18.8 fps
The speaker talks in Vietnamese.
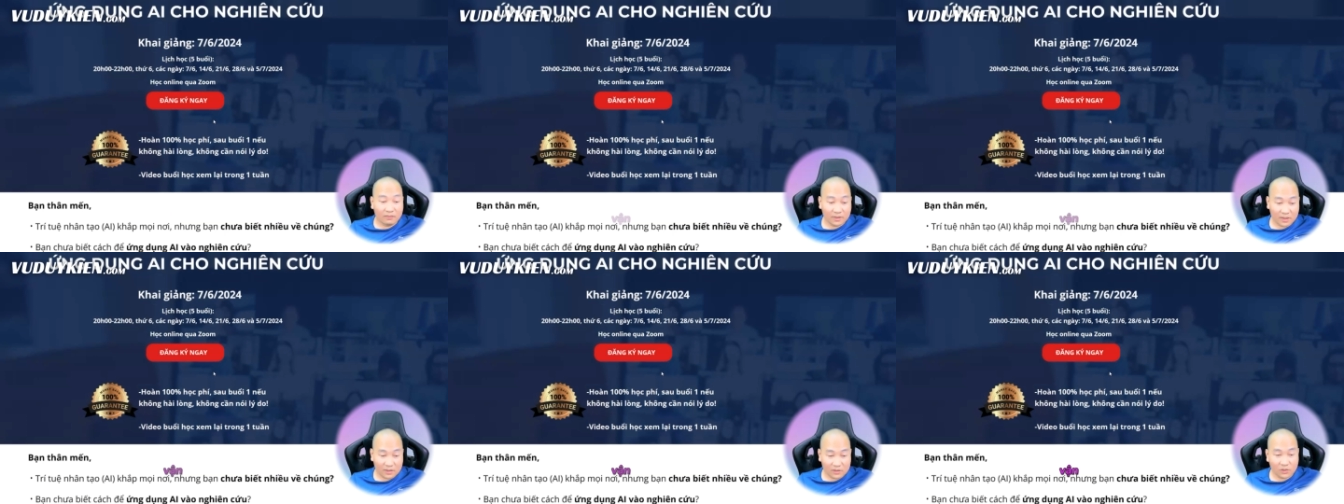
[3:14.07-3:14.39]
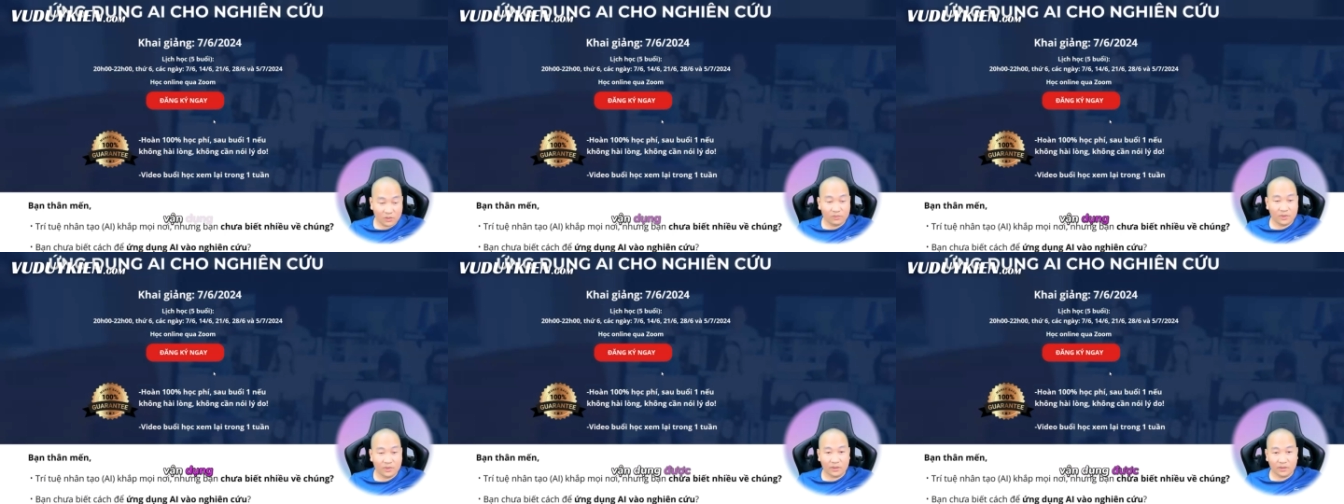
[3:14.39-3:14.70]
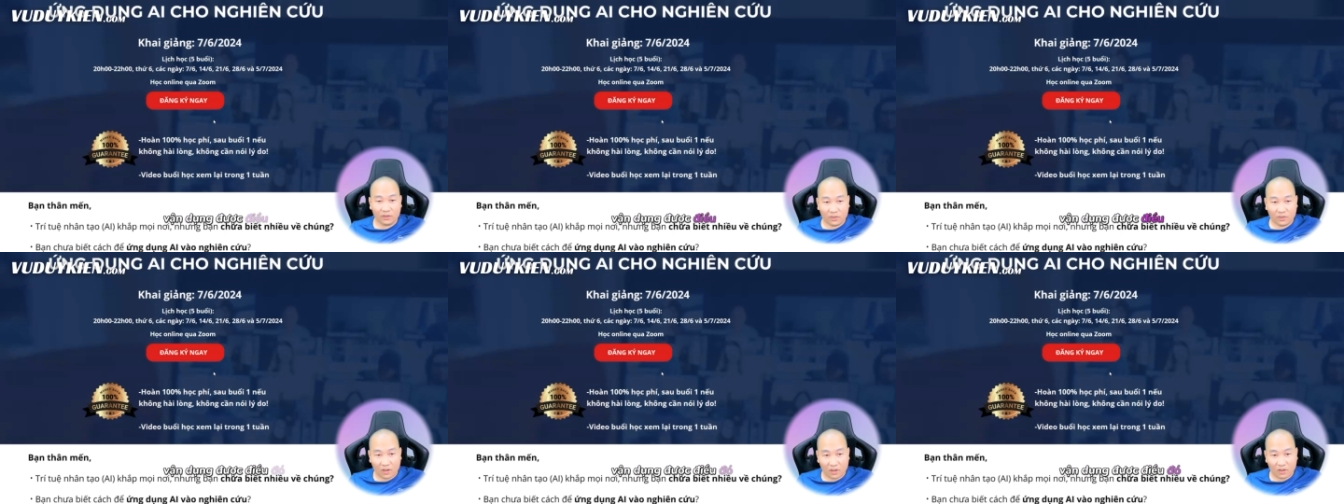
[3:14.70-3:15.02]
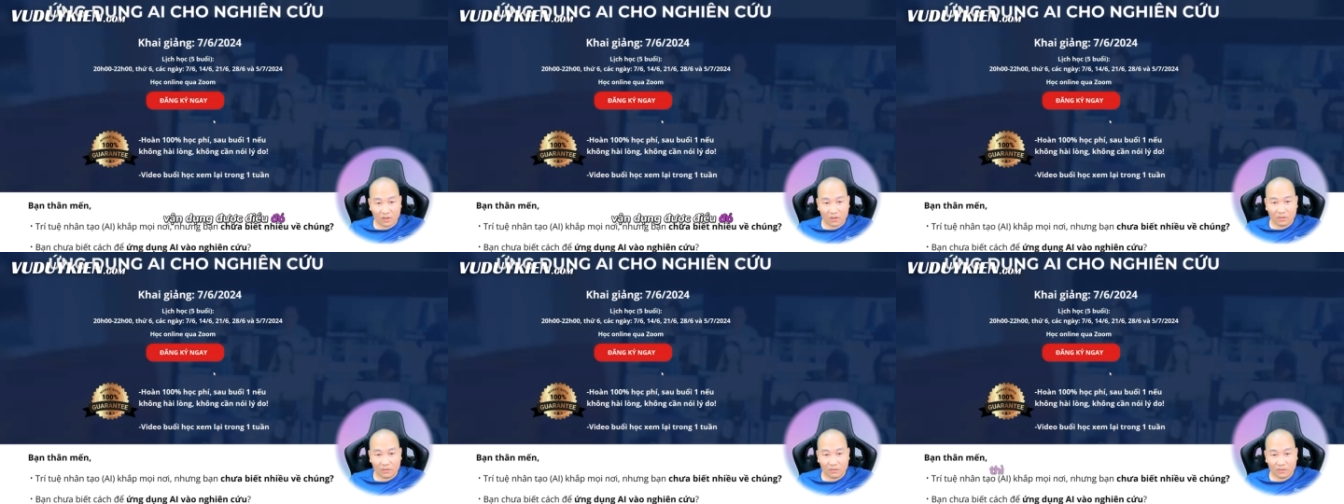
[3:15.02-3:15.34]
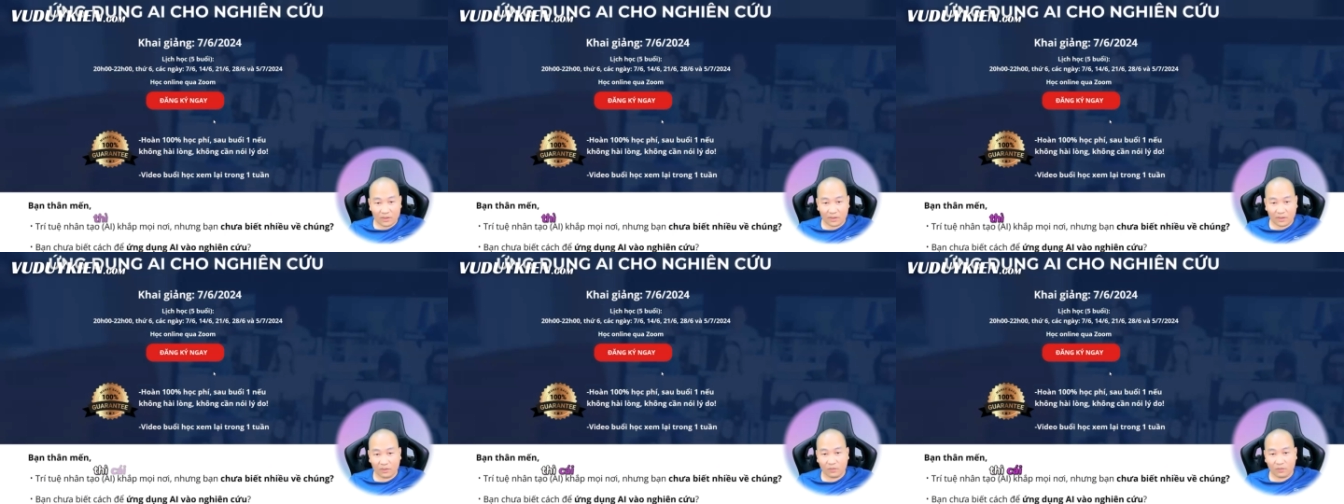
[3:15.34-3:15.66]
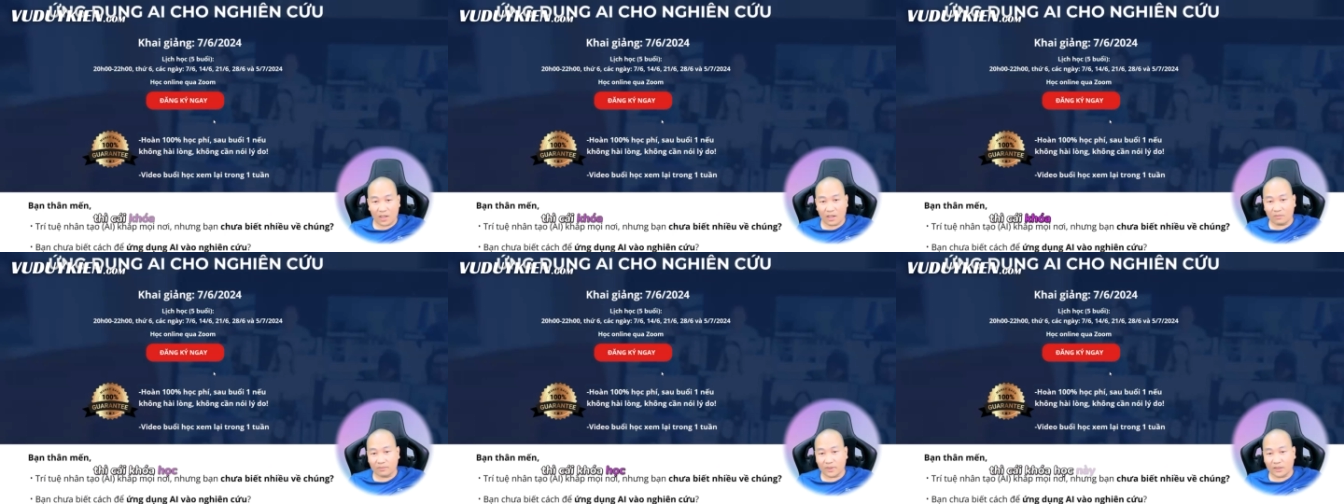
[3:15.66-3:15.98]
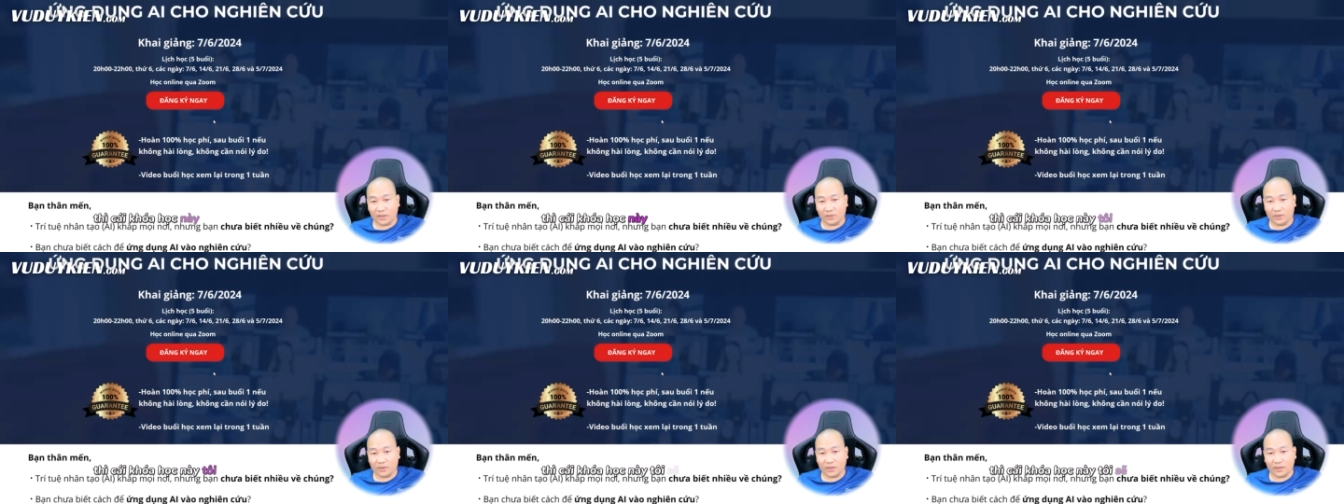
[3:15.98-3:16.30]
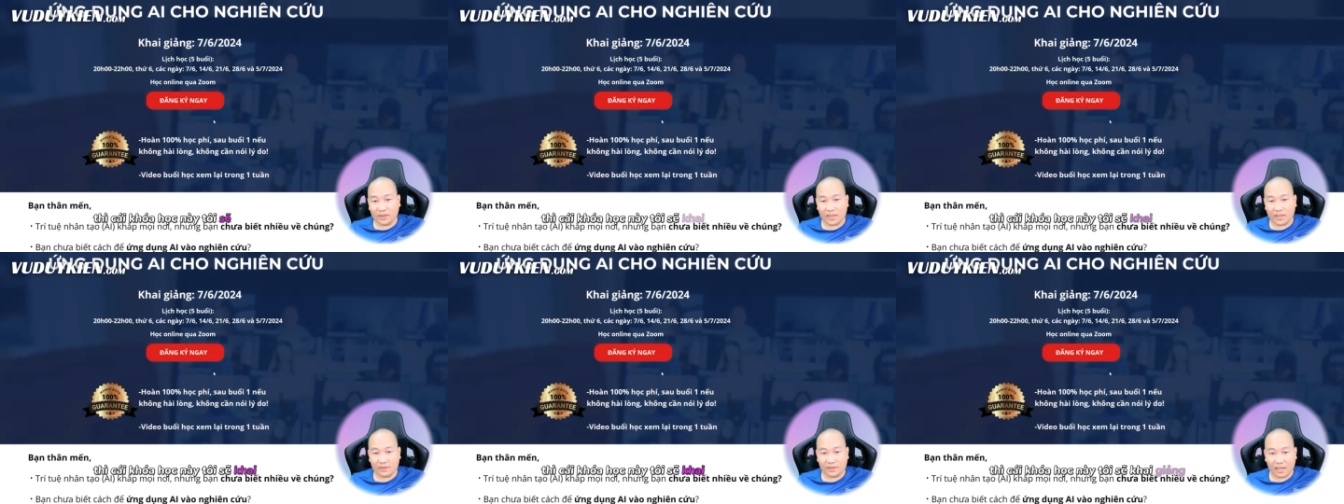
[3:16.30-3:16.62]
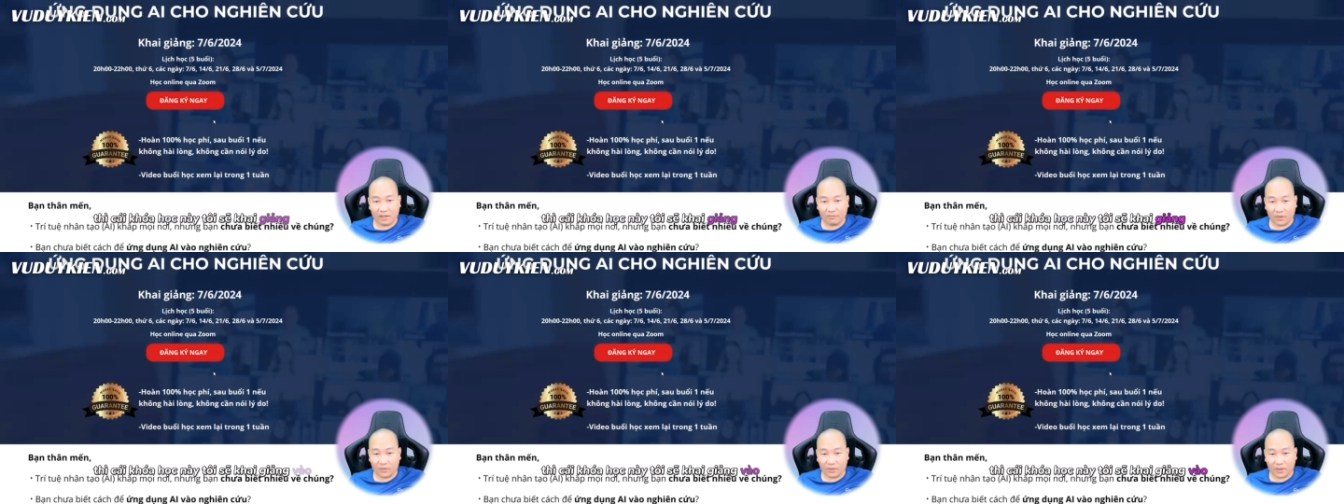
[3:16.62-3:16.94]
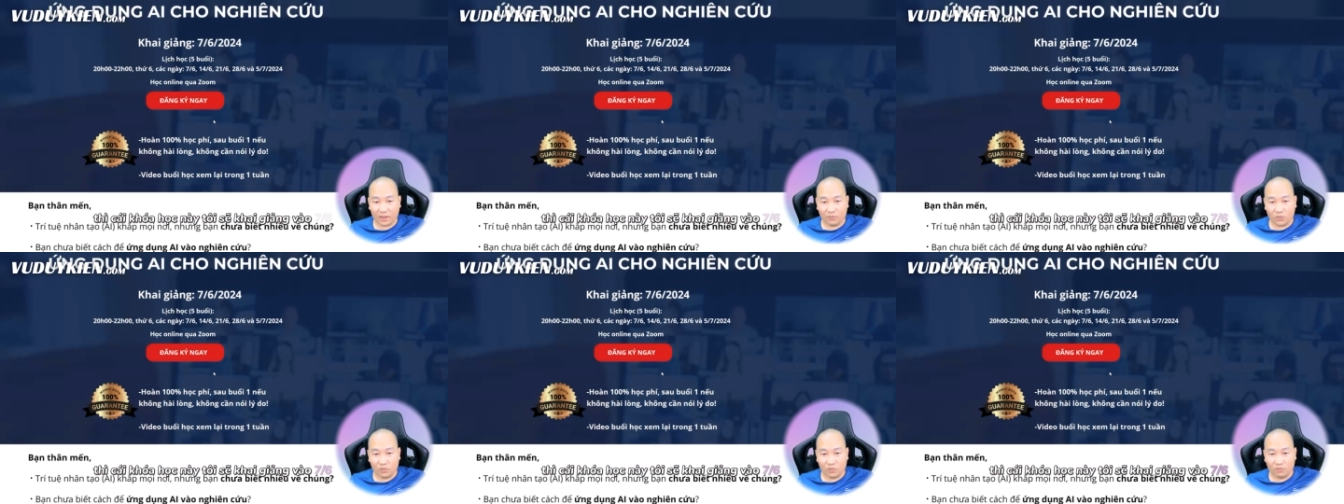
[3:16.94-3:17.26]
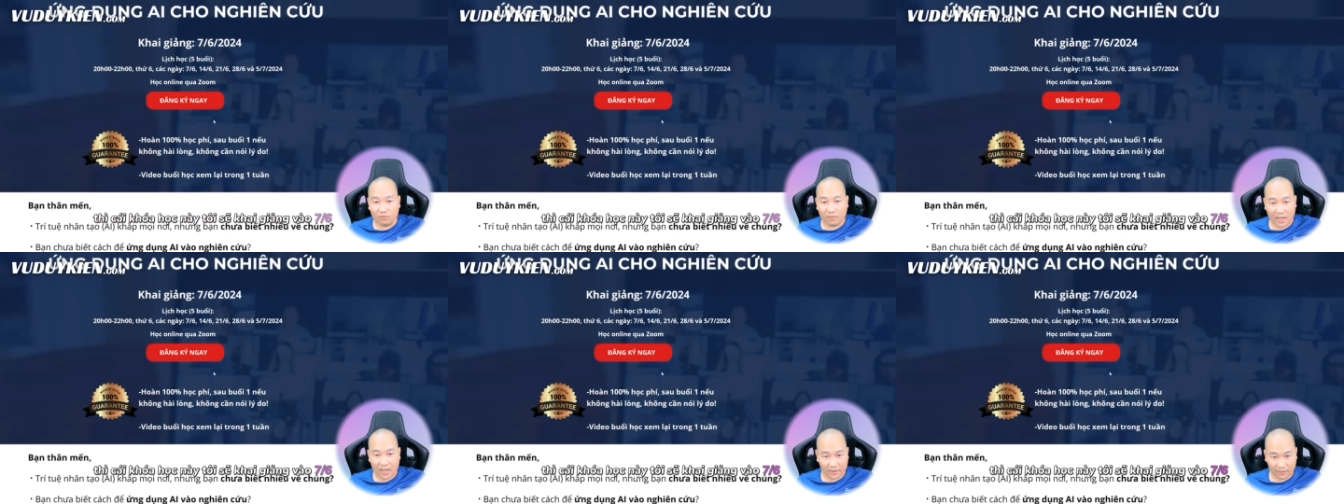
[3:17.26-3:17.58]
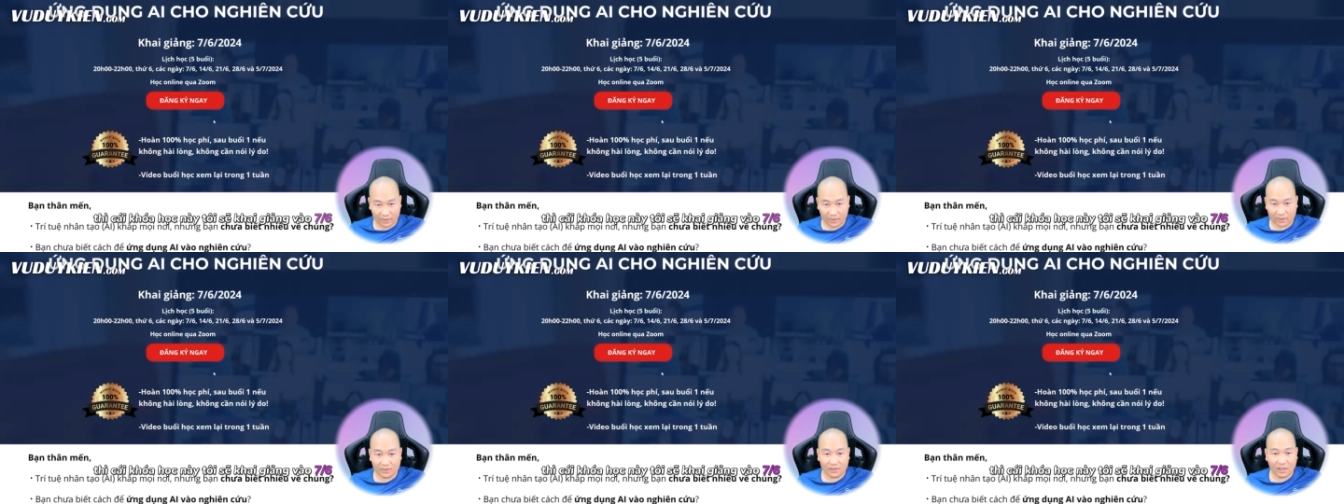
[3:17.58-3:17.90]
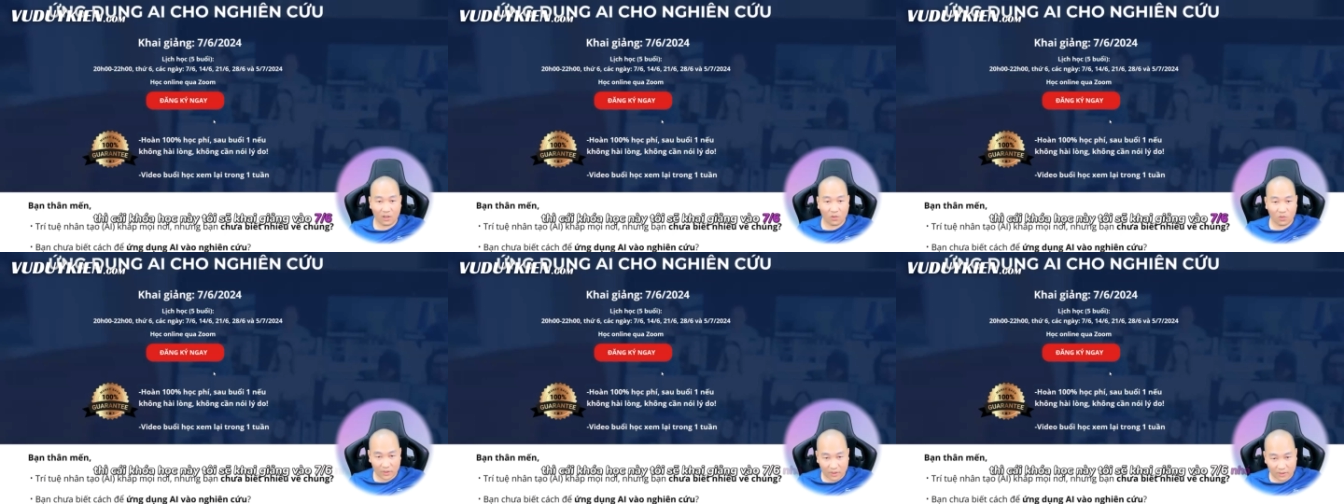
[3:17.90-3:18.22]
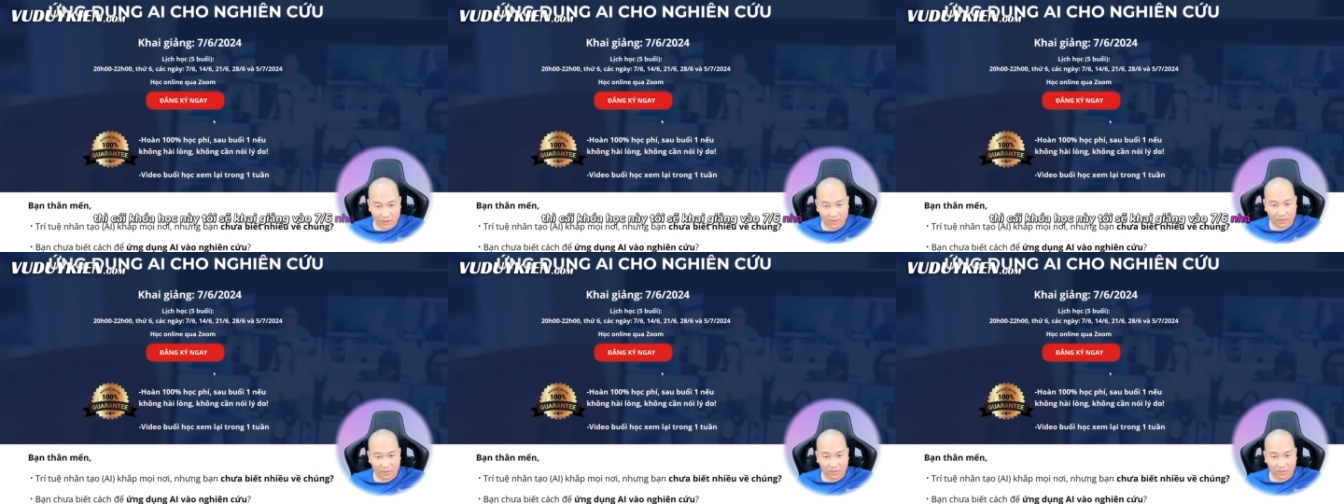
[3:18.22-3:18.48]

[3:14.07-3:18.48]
vận dụng được điều đó. Thì cái khóa học này tôi sẽ khai giảng vào ngày 7 tháng 6 nhé.